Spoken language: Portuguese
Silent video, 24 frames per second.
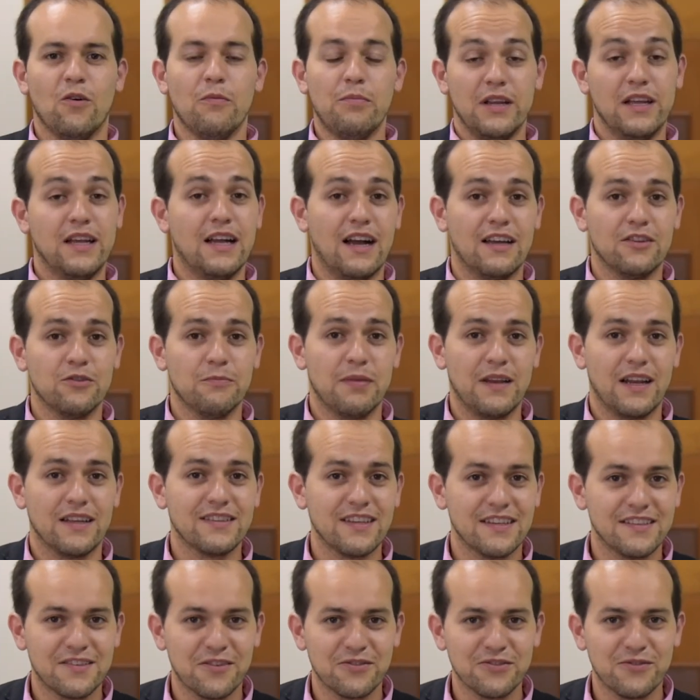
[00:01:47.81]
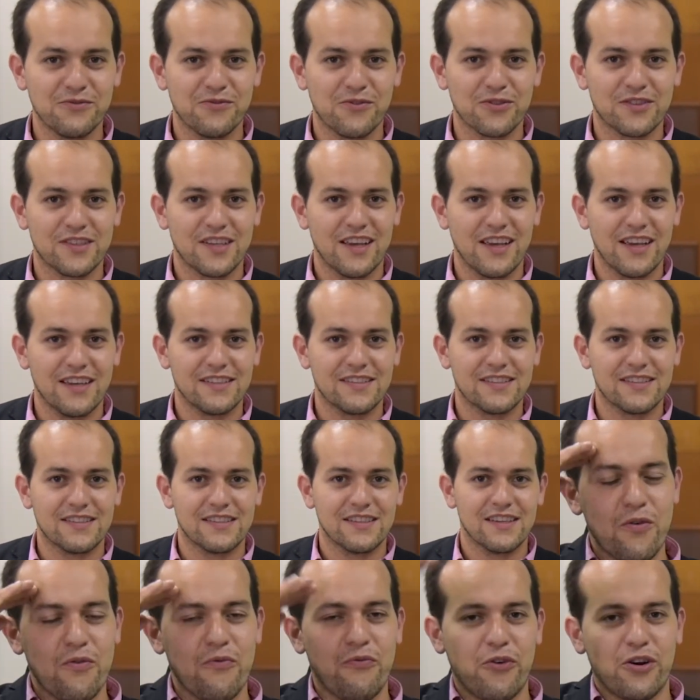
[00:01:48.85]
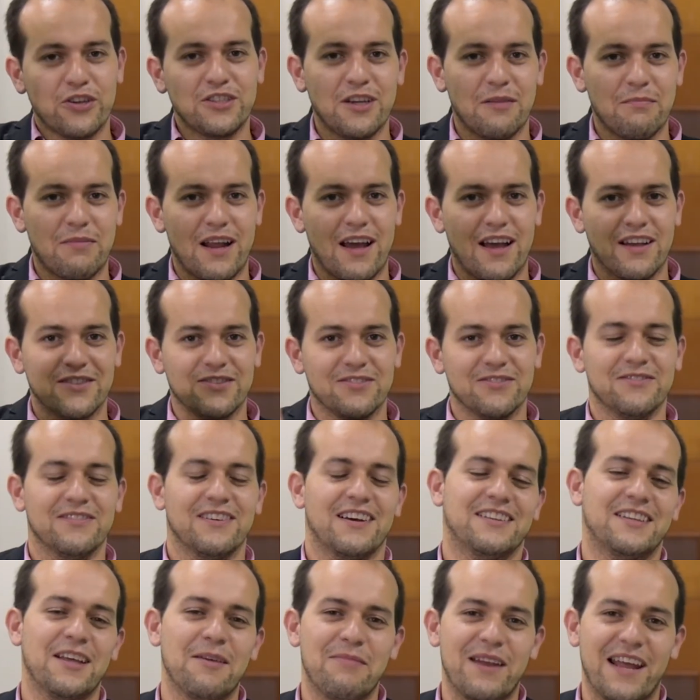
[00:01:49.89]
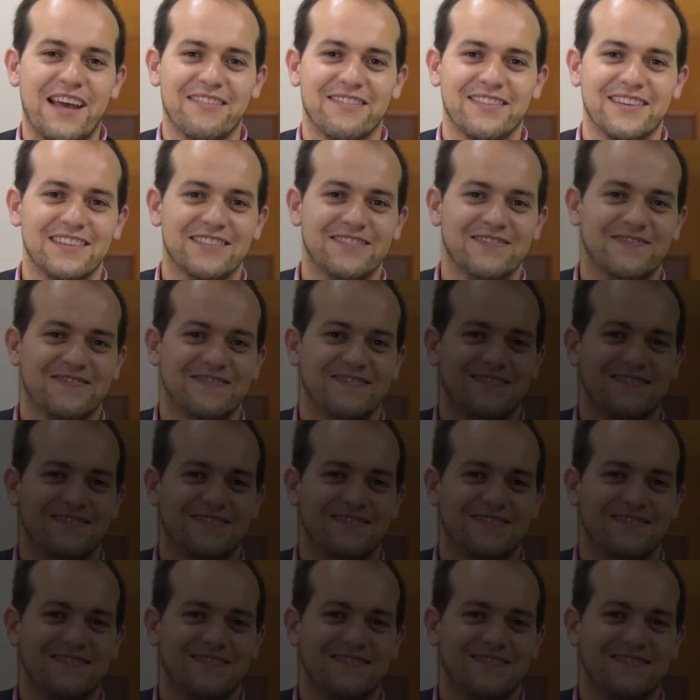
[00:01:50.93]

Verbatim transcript: Obrigado pela atenção de vocês, um forte abraço, até breve!